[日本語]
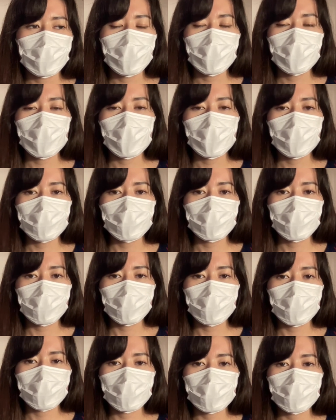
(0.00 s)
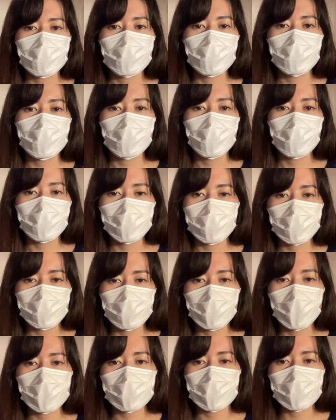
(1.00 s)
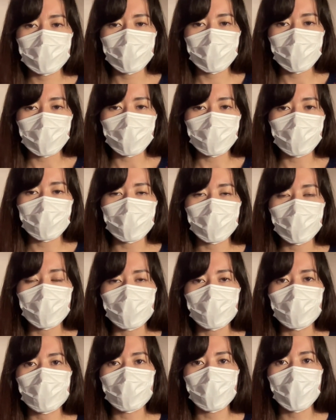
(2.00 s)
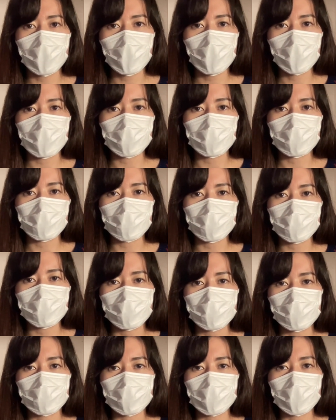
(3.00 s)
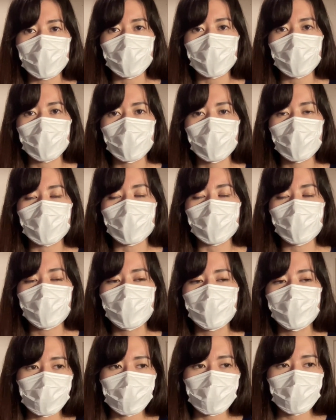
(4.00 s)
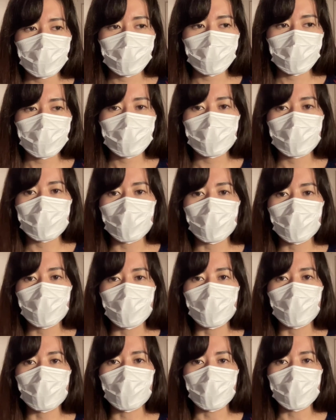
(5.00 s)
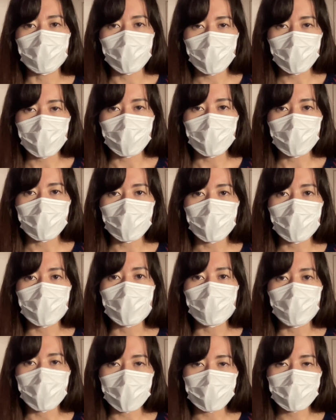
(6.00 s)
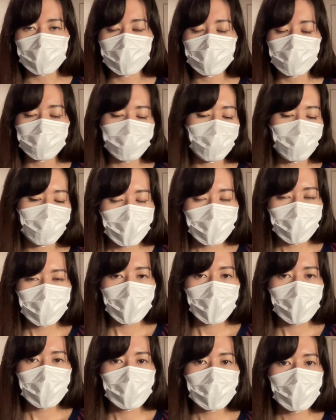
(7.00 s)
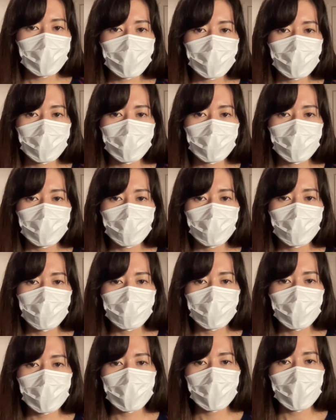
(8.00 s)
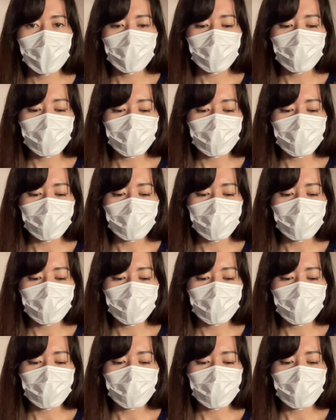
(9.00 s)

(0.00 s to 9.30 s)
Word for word: 金額の保証がついてるっていうのが特徴的な郵送方法になります。大事な書類を送りたい